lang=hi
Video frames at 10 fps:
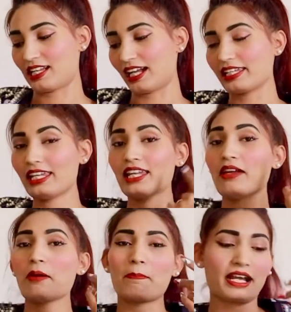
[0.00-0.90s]
लगा ये
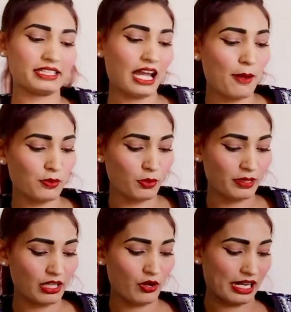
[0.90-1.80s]
बाकी आप लोग
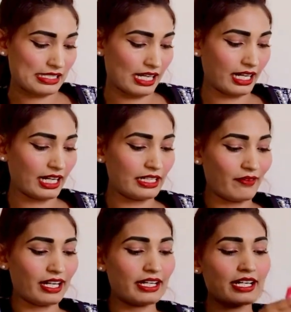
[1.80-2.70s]
बताओ कैसा लगा ये वाला